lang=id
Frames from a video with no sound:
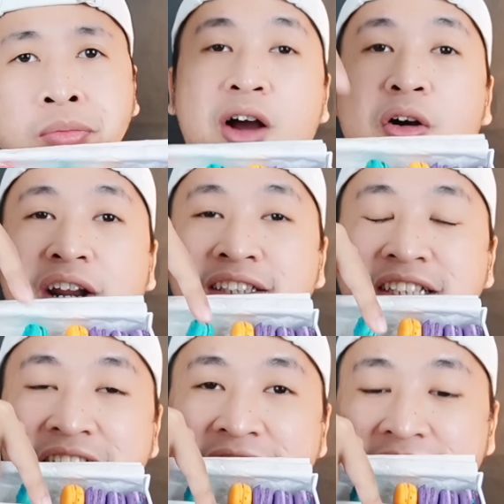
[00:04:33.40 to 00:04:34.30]
yang
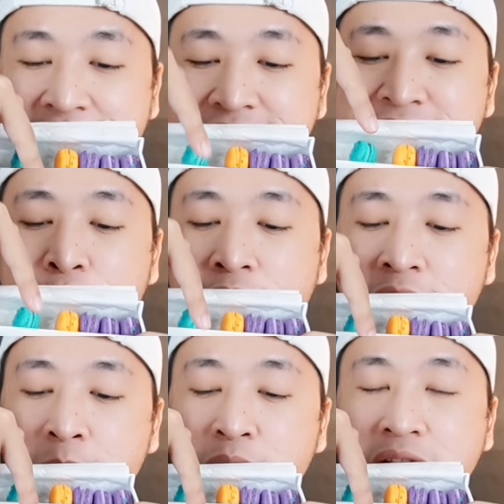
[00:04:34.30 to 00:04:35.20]
orange ini dengan isian
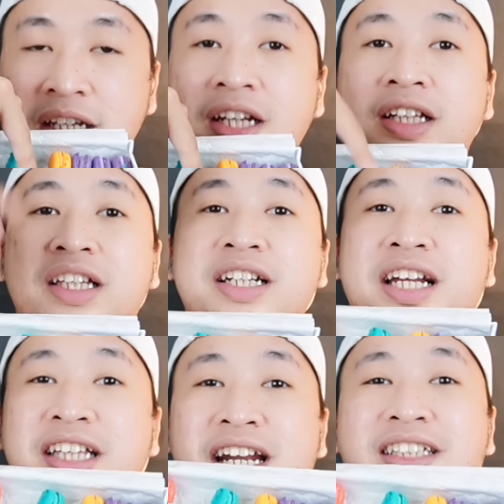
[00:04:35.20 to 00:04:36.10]
warna putih
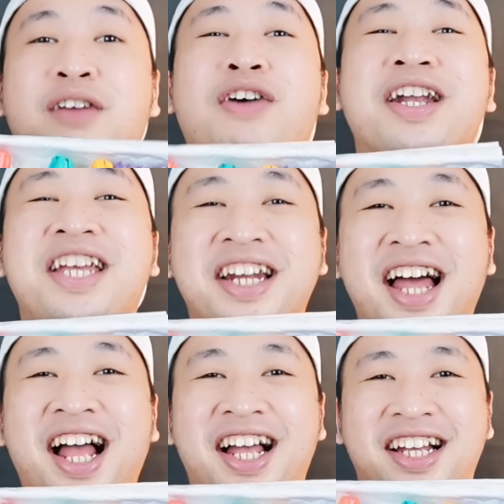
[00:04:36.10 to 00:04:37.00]
ternyata rasa
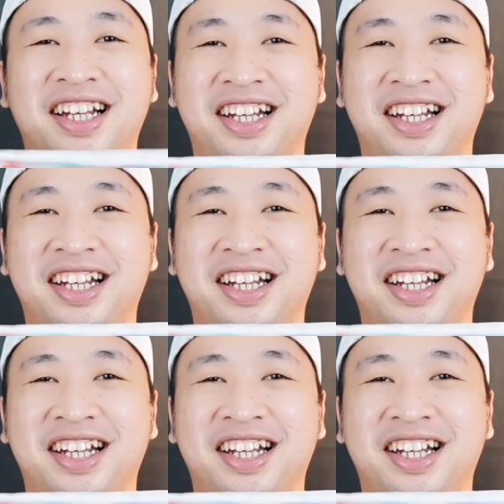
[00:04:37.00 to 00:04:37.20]
vanila.